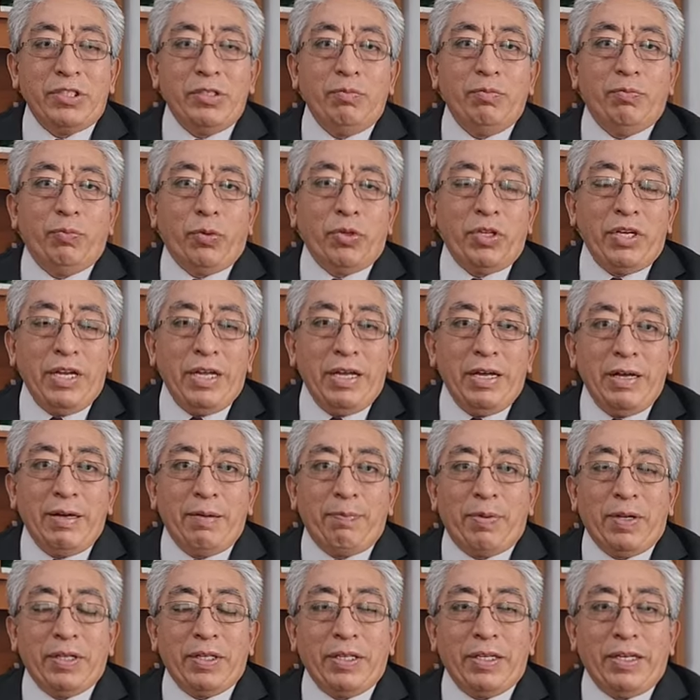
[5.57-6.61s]
sí
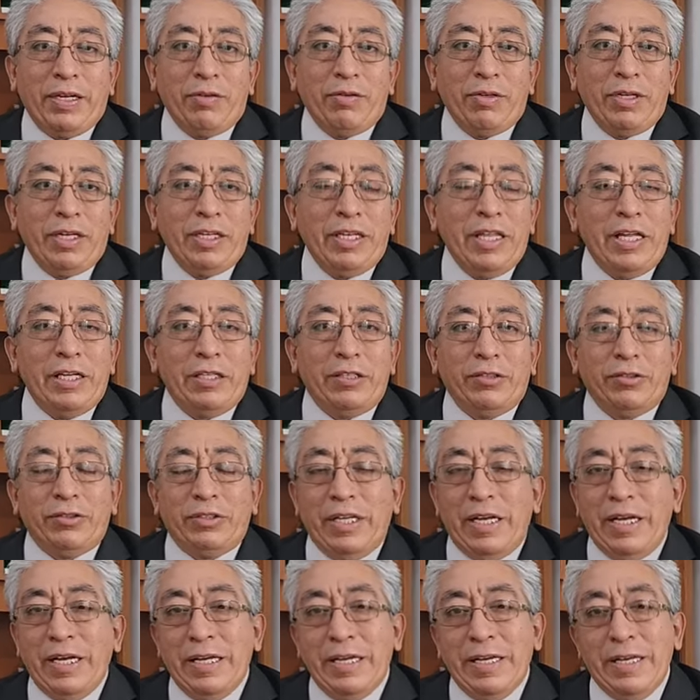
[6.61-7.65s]
podría platicar una
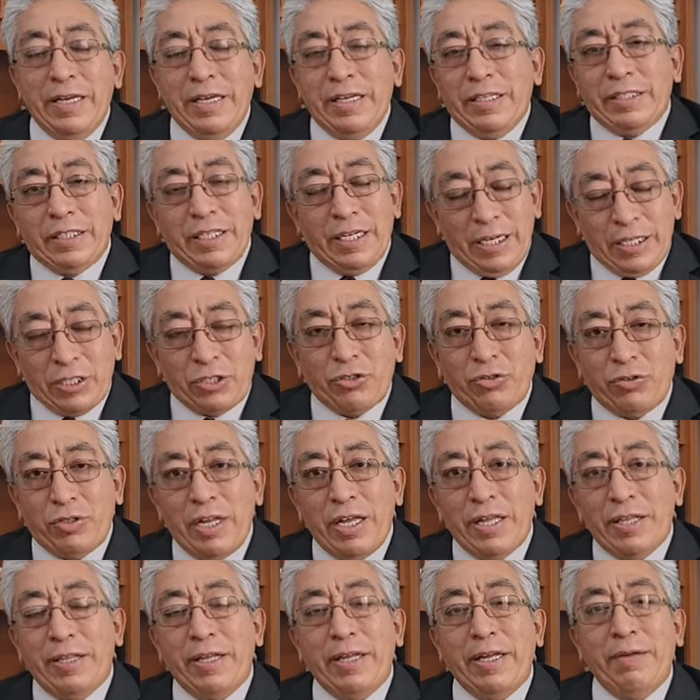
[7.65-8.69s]
anécdota y es
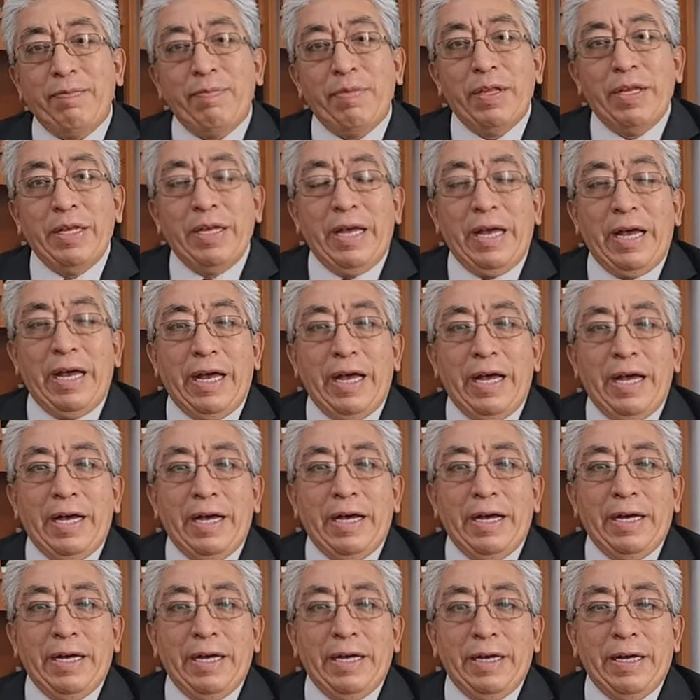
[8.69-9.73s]
relacionada
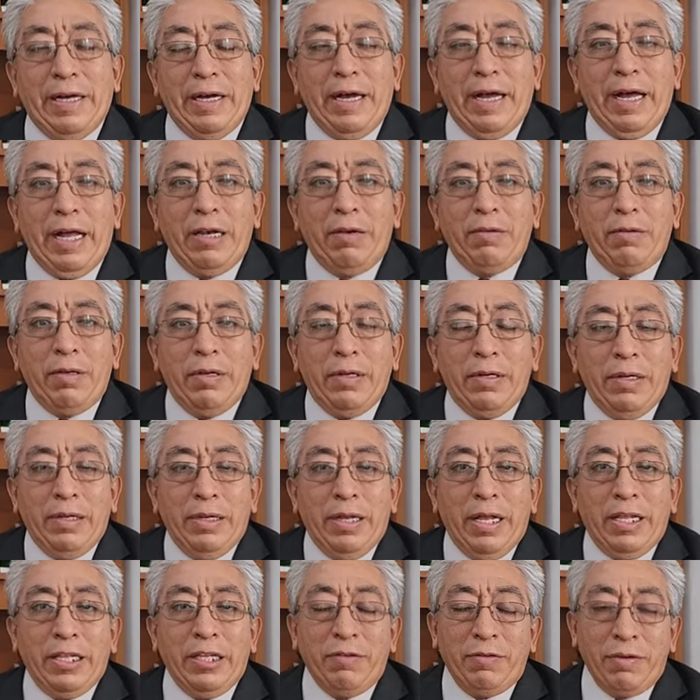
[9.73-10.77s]

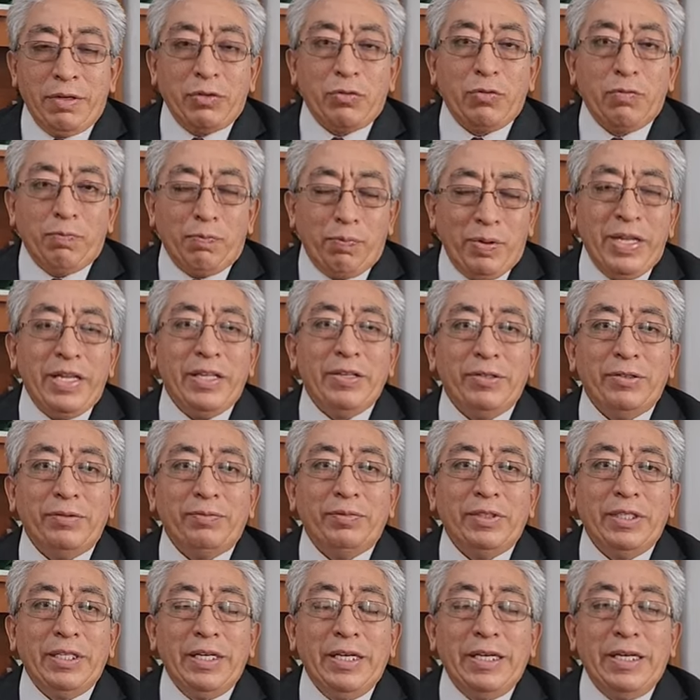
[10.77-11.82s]
al, deber cumplido,
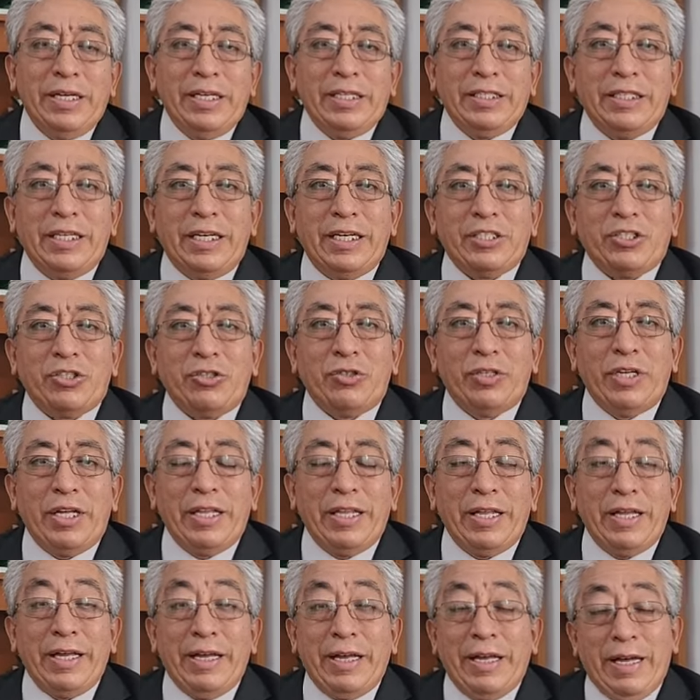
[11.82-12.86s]
es
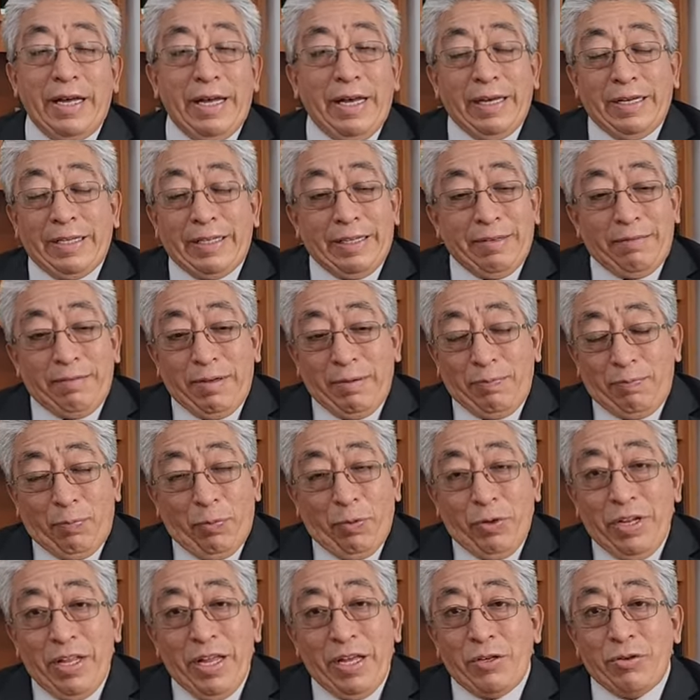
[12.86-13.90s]
relacionada a que me
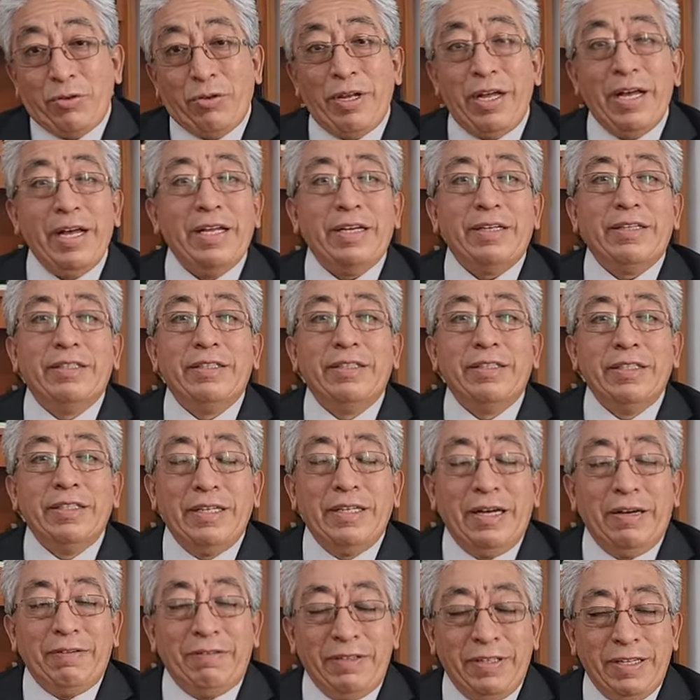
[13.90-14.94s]
pone a llorar,
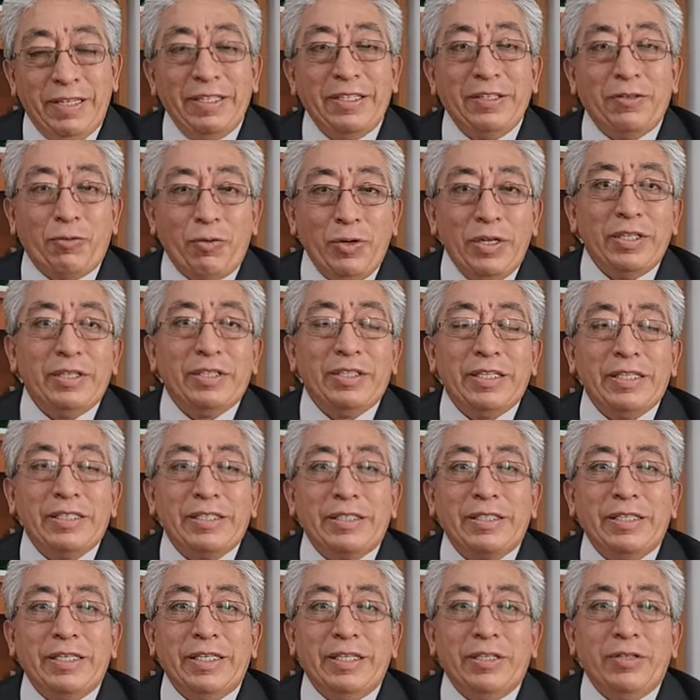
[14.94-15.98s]
a final de
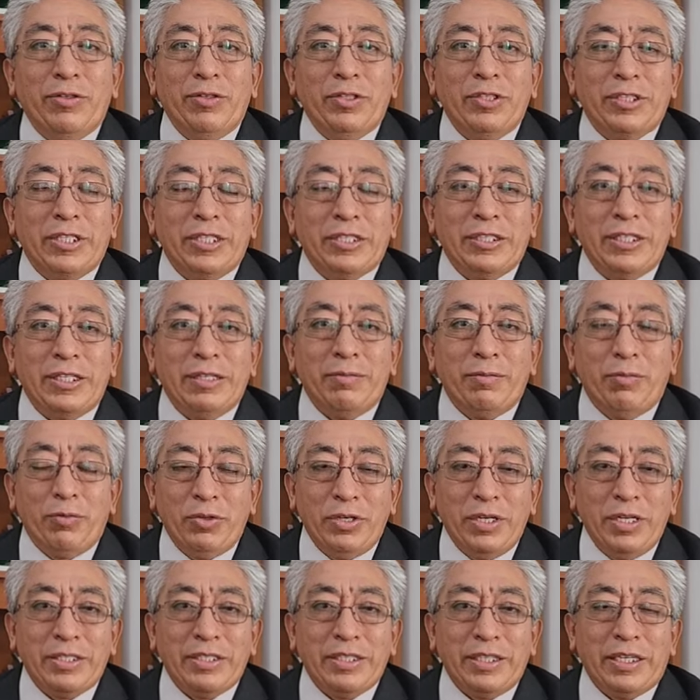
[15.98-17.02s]
cuentas, en nuestras
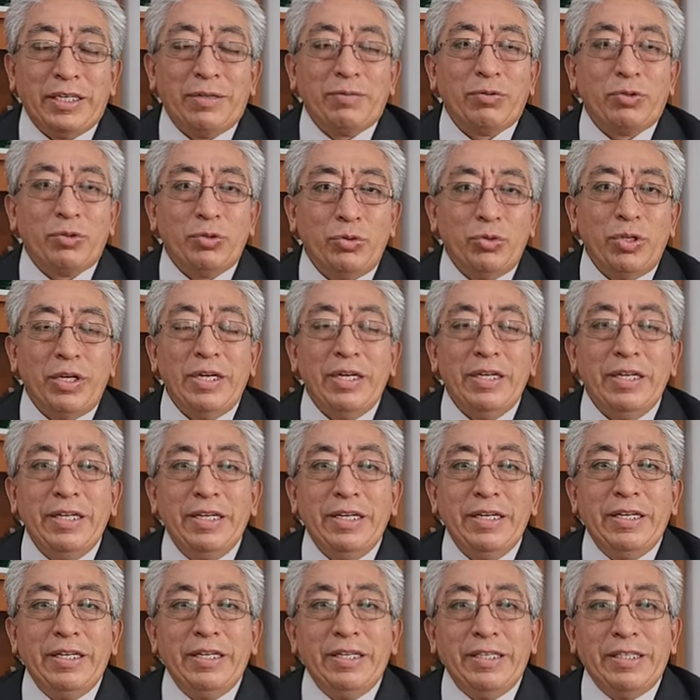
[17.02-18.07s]
ceremonias de clausura,
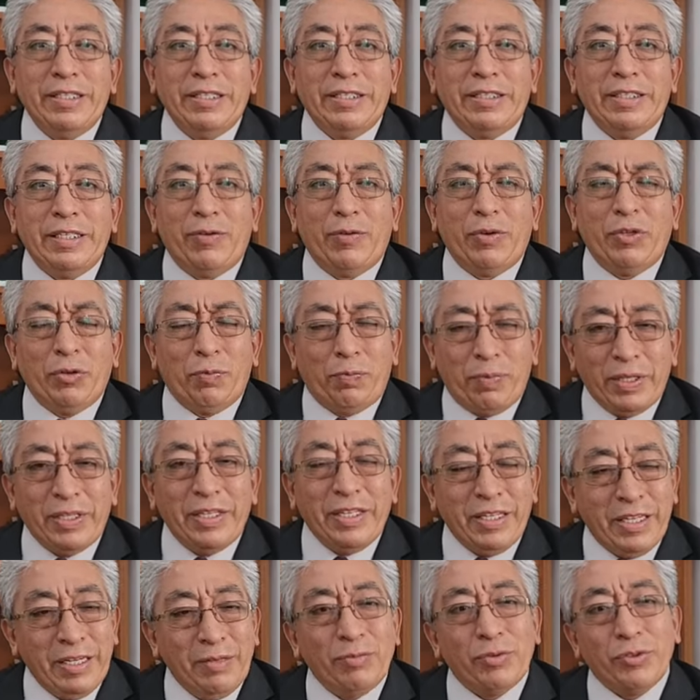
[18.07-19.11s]
este, cuando
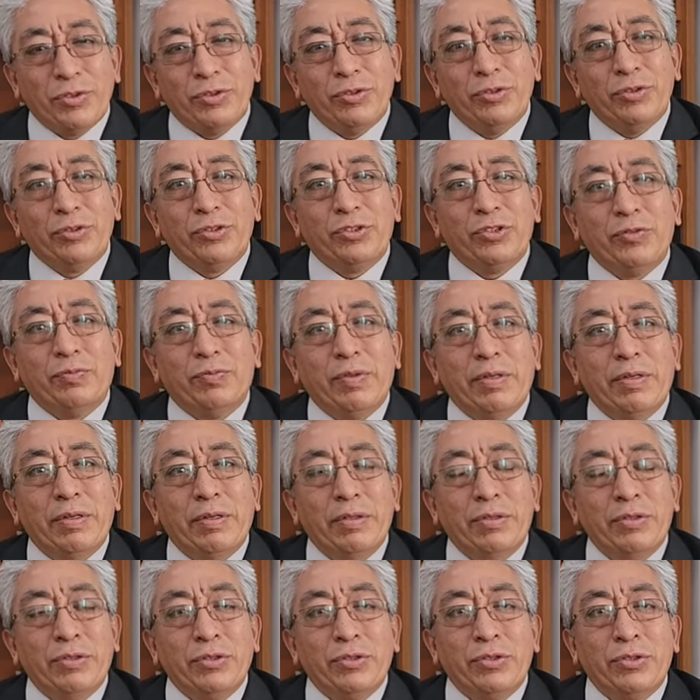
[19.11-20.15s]
platicamos con
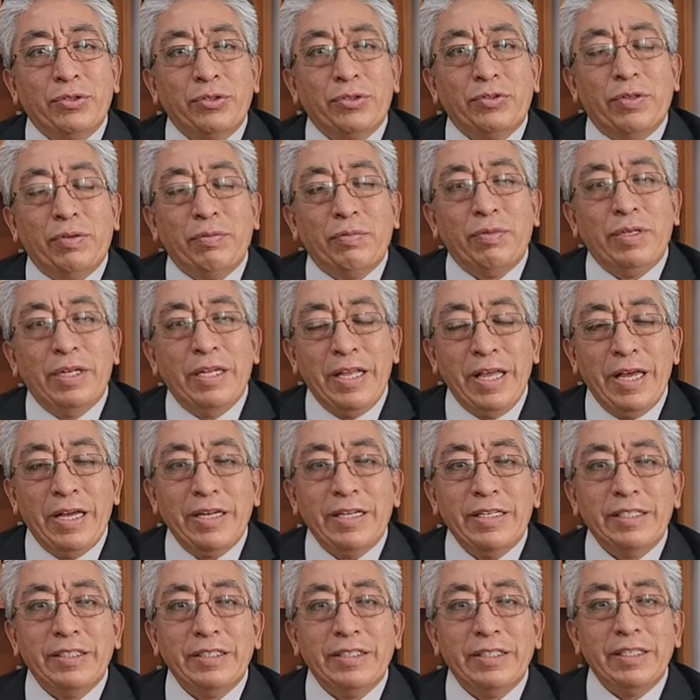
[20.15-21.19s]
nuestros,
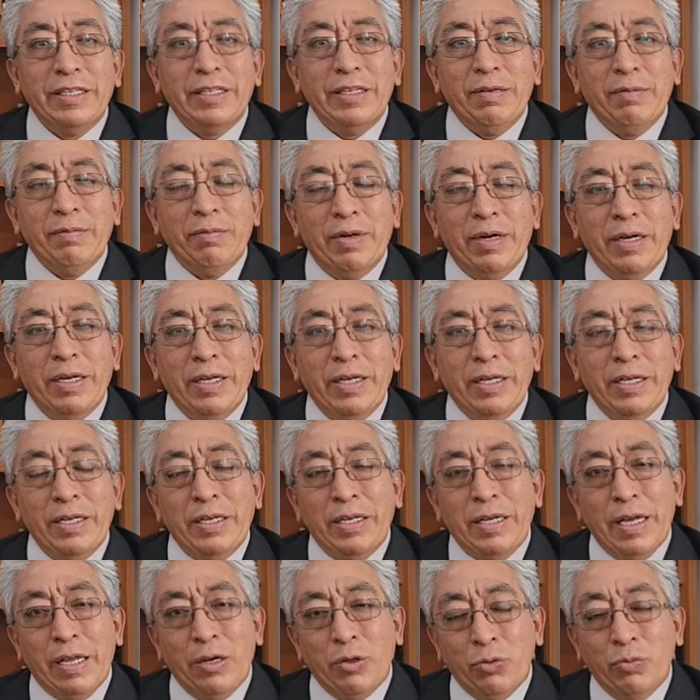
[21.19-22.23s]
familiares
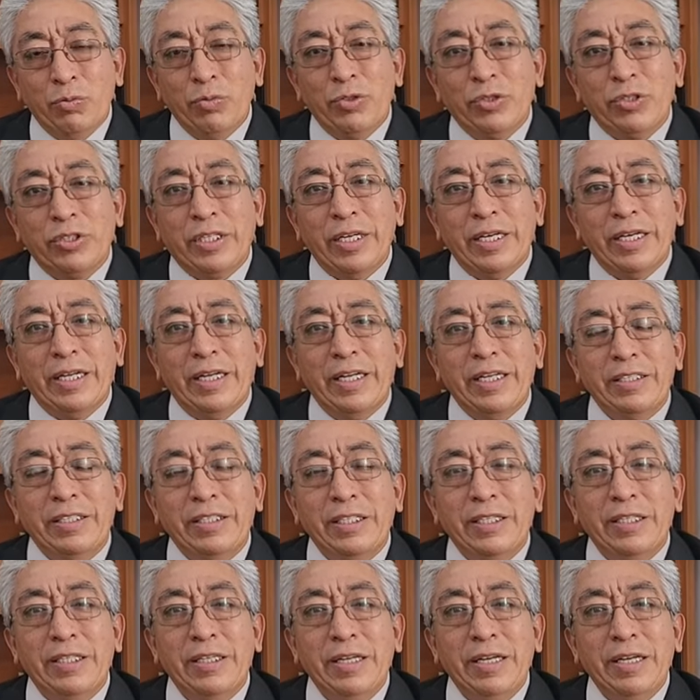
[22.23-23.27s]
y, alumnos que
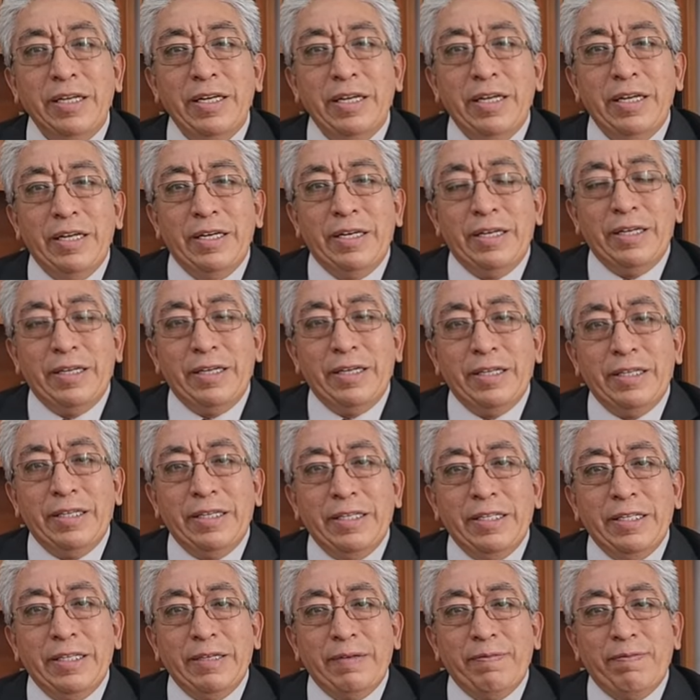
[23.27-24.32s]
egresan,
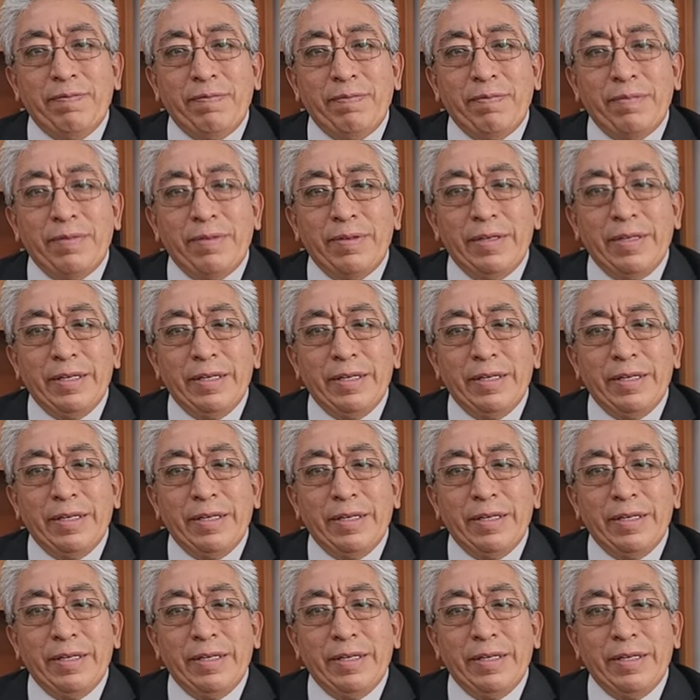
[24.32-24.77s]
eh,